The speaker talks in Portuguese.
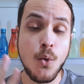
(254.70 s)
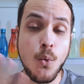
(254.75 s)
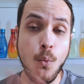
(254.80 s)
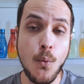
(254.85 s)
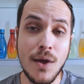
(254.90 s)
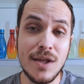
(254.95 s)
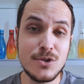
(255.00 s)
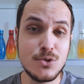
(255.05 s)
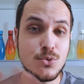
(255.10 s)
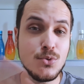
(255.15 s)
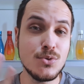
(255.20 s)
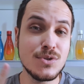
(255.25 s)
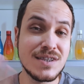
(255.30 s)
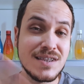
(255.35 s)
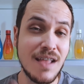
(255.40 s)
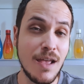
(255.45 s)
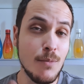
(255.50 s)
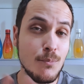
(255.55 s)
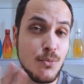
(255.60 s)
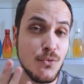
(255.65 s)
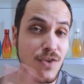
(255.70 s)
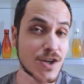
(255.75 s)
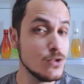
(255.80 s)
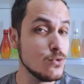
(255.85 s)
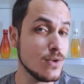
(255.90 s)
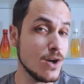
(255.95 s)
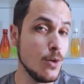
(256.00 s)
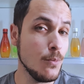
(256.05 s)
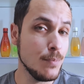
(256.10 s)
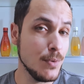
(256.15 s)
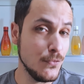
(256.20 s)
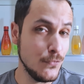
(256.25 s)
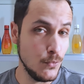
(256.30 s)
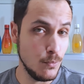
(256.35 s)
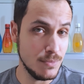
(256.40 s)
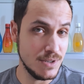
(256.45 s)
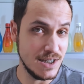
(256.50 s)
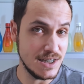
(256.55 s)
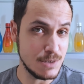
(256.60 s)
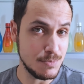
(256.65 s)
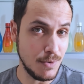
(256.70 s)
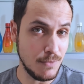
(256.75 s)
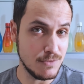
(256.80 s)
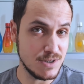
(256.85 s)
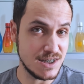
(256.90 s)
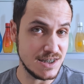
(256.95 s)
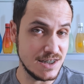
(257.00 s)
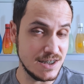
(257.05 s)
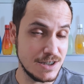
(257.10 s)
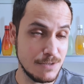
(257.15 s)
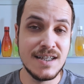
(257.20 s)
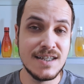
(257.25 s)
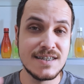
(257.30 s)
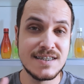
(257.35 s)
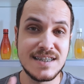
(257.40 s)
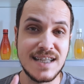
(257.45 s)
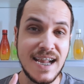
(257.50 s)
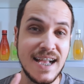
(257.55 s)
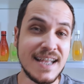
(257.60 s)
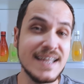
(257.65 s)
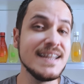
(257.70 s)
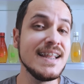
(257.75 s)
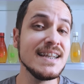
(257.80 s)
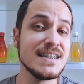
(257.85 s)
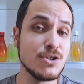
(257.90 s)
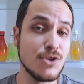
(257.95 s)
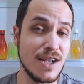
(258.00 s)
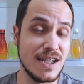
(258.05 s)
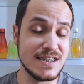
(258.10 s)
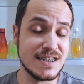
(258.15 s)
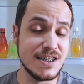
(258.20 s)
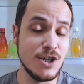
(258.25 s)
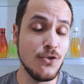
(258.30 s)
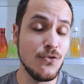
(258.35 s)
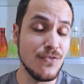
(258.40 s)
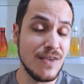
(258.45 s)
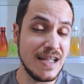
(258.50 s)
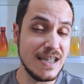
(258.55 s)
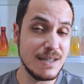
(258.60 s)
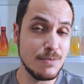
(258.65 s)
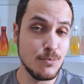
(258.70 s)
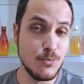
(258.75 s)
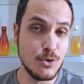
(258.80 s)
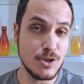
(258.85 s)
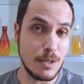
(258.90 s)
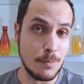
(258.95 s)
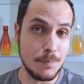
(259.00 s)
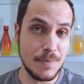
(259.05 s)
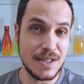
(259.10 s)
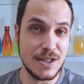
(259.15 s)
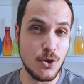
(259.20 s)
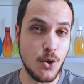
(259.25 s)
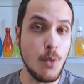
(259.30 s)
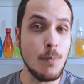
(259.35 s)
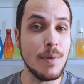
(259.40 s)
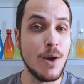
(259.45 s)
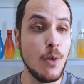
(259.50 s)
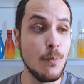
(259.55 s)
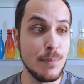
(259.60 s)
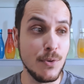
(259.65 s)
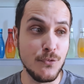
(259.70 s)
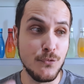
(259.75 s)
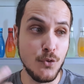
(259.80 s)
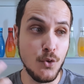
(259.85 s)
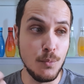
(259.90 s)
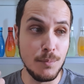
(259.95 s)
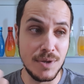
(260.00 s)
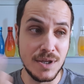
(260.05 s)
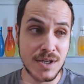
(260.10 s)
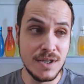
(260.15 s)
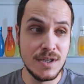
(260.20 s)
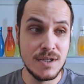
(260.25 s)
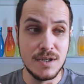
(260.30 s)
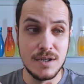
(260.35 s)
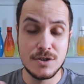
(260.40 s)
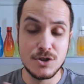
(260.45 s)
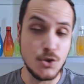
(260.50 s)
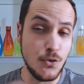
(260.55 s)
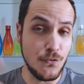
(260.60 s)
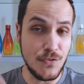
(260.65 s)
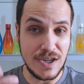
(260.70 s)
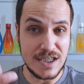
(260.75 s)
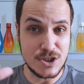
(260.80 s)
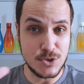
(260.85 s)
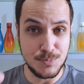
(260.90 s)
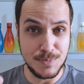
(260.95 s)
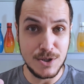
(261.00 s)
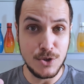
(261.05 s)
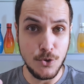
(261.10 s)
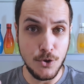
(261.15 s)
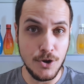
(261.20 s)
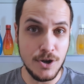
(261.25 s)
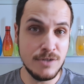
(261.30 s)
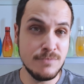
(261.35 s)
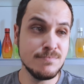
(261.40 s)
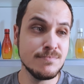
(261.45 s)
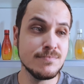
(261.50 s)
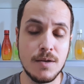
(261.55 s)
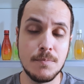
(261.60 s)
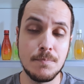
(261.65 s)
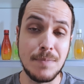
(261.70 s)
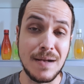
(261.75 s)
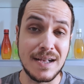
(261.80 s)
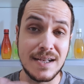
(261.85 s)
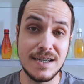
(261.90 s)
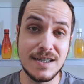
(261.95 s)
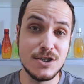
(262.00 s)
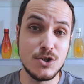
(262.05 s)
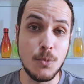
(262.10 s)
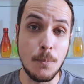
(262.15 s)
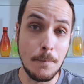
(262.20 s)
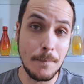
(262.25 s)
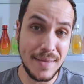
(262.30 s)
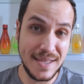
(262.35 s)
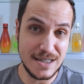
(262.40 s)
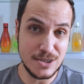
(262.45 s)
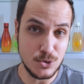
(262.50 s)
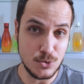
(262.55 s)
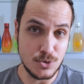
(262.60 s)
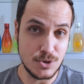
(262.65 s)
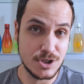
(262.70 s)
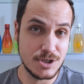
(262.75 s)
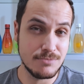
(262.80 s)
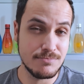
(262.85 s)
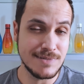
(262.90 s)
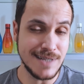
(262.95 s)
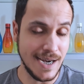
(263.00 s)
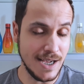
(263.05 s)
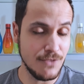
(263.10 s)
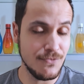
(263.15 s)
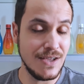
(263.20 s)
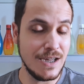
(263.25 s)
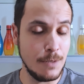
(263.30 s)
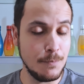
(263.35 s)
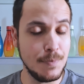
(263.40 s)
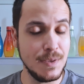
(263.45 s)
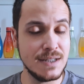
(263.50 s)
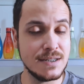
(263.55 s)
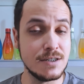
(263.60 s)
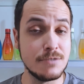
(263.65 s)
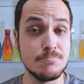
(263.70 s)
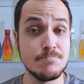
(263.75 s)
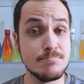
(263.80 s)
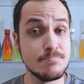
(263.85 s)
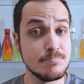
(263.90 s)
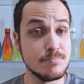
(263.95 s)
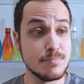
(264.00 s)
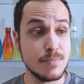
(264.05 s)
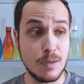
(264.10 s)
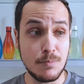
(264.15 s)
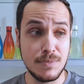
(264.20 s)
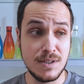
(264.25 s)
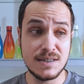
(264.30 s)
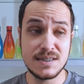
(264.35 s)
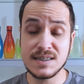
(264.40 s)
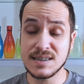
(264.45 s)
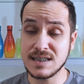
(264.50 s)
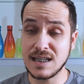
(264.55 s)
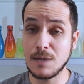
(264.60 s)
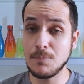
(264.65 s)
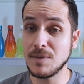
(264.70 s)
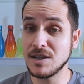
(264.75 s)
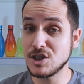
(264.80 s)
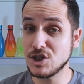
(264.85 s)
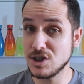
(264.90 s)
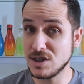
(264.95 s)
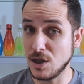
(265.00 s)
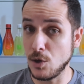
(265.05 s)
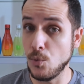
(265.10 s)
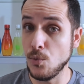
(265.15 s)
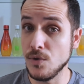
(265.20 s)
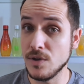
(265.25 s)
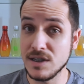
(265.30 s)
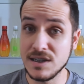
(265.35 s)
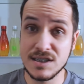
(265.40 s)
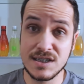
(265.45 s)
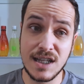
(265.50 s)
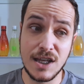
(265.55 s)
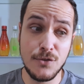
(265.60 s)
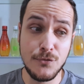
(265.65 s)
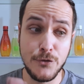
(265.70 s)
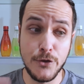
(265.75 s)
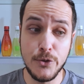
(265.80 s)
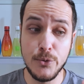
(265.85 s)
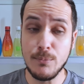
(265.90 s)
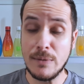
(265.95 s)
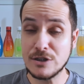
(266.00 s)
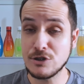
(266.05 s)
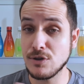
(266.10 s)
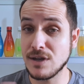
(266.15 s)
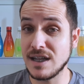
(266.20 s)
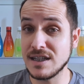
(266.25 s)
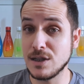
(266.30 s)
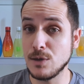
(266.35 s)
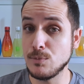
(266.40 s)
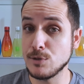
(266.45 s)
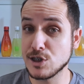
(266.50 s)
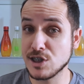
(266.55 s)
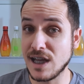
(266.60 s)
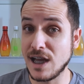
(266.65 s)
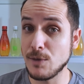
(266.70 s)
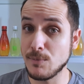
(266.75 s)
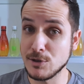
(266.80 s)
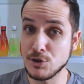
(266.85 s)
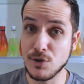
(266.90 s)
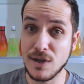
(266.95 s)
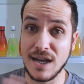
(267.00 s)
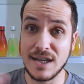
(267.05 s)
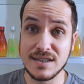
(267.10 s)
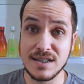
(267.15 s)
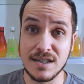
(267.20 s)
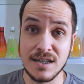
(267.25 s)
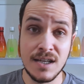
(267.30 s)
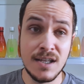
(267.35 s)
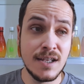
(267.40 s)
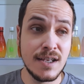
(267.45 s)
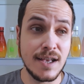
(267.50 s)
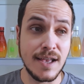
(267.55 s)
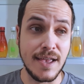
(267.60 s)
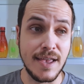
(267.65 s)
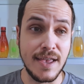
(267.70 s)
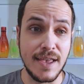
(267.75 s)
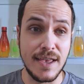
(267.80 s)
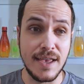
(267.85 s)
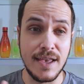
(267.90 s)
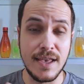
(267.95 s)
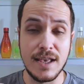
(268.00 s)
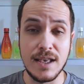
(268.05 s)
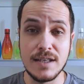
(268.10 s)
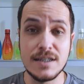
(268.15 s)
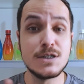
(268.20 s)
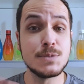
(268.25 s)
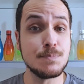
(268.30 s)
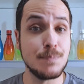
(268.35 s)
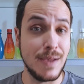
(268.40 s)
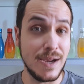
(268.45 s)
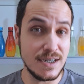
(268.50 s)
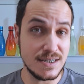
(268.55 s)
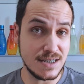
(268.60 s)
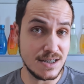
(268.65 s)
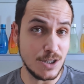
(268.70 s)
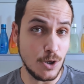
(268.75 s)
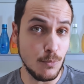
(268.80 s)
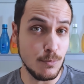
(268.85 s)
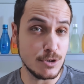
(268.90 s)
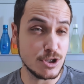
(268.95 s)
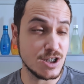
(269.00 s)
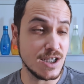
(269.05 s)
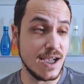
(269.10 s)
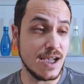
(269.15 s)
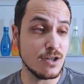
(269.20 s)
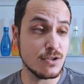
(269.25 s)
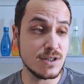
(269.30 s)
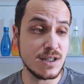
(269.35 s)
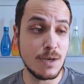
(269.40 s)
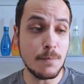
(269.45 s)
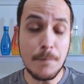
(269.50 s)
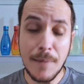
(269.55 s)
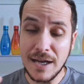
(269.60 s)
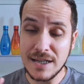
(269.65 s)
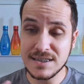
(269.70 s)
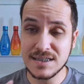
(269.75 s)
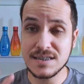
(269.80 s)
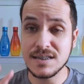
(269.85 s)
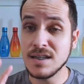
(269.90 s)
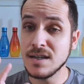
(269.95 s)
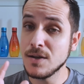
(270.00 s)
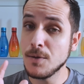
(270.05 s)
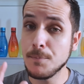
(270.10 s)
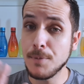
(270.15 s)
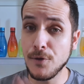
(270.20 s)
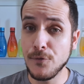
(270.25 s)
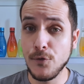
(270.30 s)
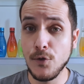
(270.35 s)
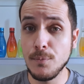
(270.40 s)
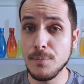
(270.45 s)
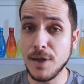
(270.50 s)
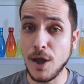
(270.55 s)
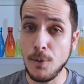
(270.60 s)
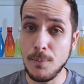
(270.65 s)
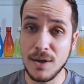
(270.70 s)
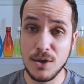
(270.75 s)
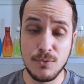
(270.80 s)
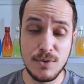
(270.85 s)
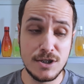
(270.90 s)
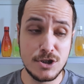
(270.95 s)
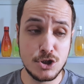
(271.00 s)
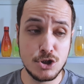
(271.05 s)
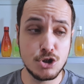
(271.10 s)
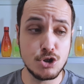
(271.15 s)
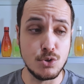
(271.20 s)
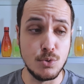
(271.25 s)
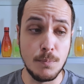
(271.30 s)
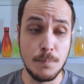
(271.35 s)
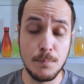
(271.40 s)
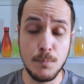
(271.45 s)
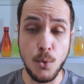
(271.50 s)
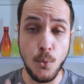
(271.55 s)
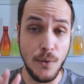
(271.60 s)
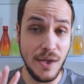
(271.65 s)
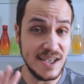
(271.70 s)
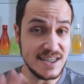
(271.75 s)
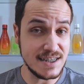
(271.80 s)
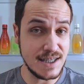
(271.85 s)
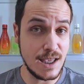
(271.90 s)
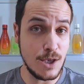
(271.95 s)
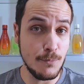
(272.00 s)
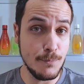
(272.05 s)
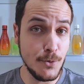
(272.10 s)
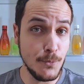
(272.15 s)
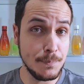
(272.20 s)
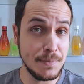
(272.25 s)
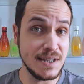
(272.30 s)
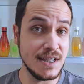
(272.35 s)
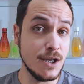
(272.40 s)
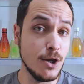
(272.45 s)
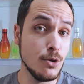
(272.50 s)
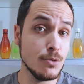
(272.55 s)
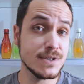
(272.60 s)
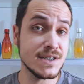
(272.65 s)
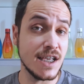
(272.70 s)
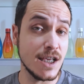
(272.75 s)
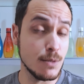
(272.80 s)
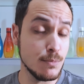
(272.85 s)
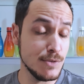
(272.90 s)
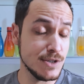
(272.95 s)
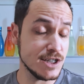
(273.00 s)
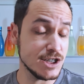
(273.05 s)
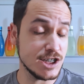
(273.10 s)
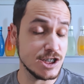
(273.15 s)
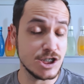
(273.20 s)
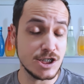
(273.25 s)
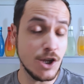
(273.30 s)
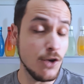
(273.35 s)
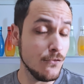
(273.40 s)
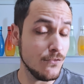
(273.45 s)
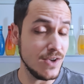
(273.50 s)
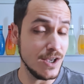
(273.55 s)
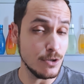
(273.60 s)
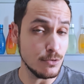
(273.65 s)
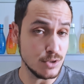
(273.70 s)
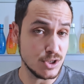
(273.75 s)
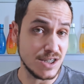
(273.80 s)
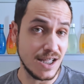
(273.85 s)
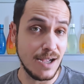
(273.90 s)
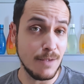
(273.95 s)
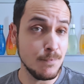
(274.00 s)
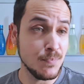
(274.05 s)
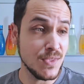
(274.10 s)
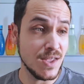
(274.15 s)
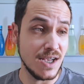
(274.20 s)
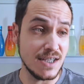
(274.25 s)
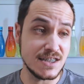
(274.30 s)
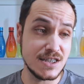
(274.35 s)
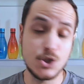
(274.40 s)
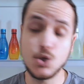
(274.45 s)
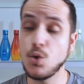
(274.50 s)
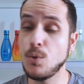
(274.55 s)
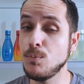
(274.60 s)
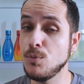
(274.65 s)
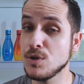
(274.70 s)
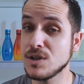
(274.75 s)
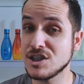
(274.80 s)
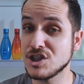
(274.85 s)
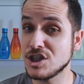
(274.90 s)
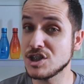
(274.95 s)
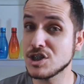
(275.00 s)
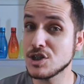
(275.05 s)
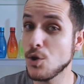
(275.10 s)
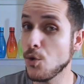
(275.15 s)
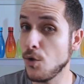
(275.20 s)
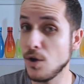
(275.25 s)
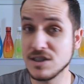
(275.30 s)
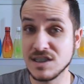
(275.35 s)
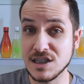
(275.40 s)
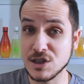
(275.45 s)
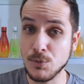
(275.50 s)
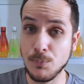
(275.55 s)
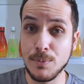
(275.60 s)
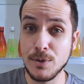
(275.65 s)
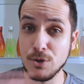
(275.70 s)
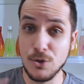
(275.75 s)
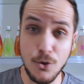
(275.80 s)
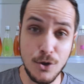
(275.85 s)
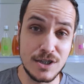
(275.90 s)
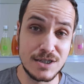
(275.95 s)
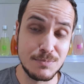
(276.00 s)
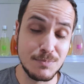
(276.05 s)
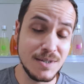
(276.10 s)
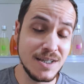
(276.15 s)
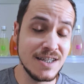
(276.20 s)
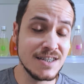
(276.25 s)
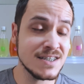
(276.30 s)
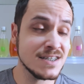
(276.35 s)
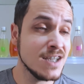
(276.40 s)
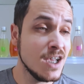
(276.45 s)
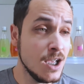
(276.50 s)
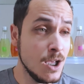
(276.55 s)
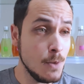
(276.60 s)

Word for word: quanto tempo vai durar um perfume desse para vocês? Será que nessa ocasião vale muito a pena comprar um perfume de um frasco menor, pagando menos? Será que vale a pena? Para mim, sinceramente, não. Isso daí foi uma jogada da Boticário, uma jogada é, esperta da Boticário, tá? mas perfume é uma grande chuchu. Bom, essa aqui é a minha opinião. Sei que muita gente não vai gostar, assim como muita gente não gosta das opiniões minhas,